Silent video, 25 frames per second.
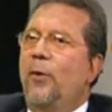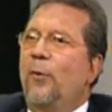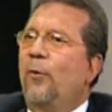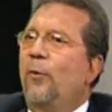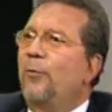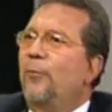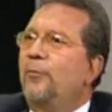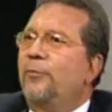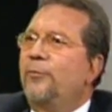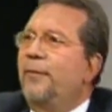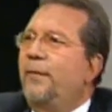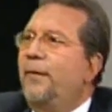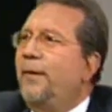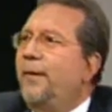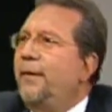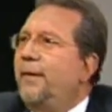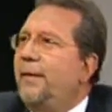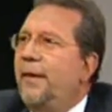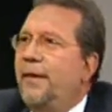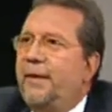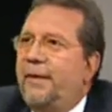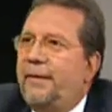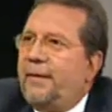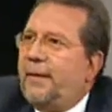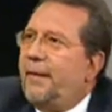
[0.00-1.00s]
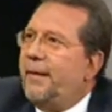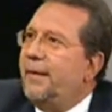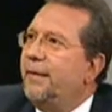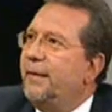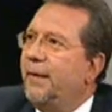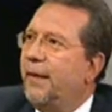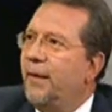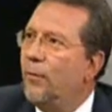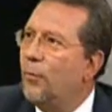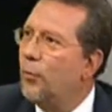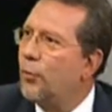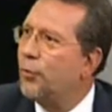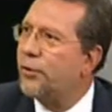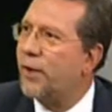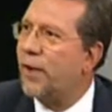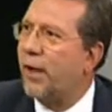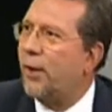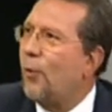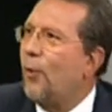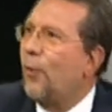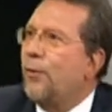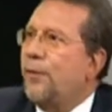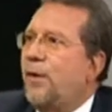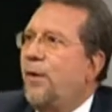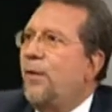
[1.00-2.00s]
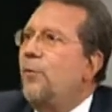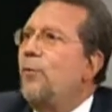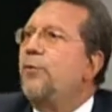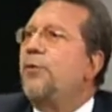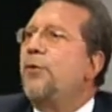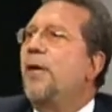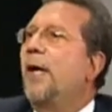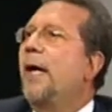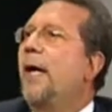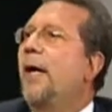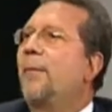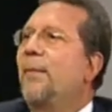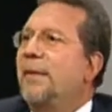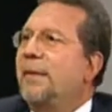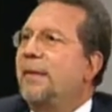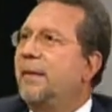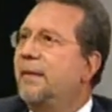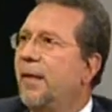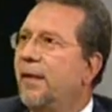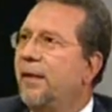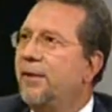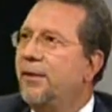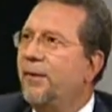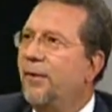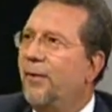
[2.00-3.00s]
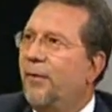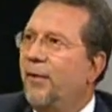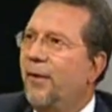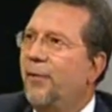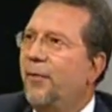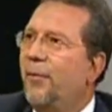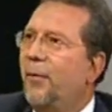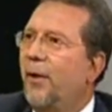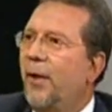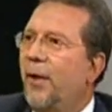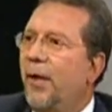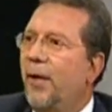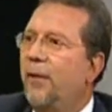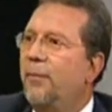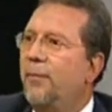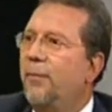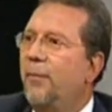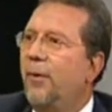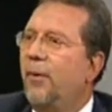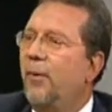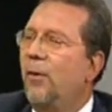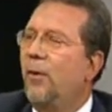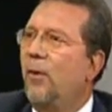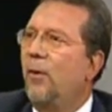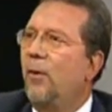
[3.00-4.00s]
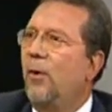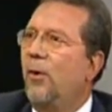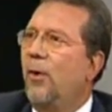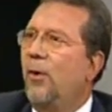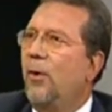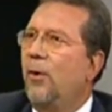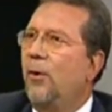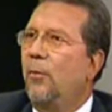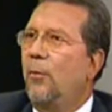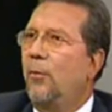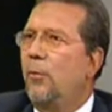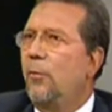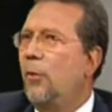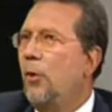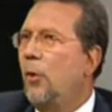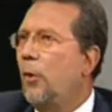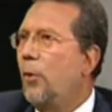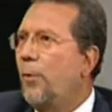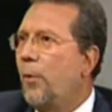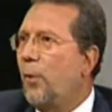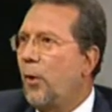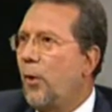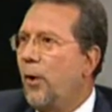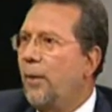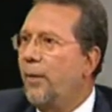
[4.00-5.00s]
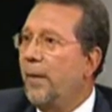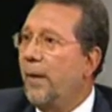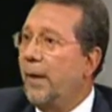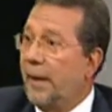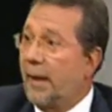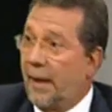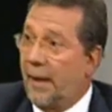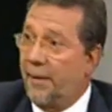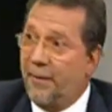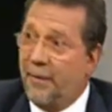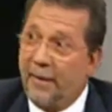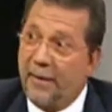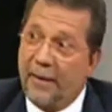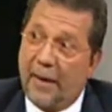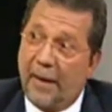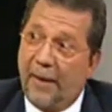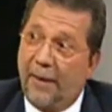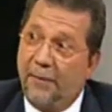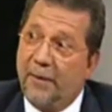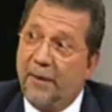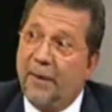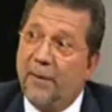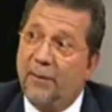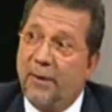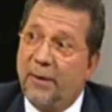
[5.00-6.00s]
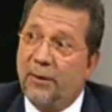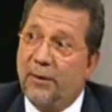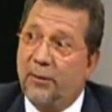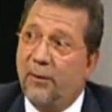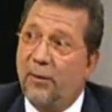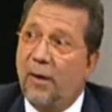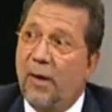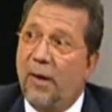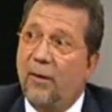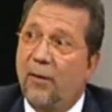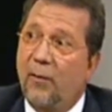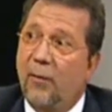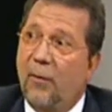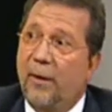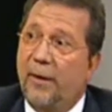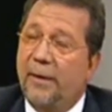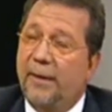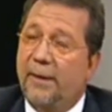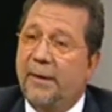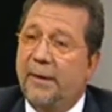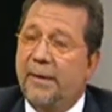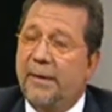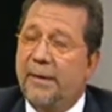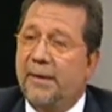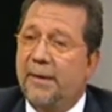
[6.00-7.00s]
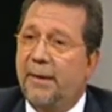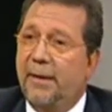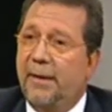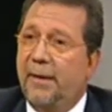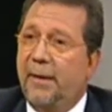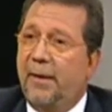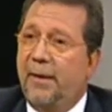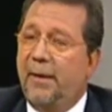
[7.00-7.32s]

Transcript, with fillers: de, muchas cosas, muchas, capacitaciones. Por ejemplo, uno de los problemas que habías mencionado antes,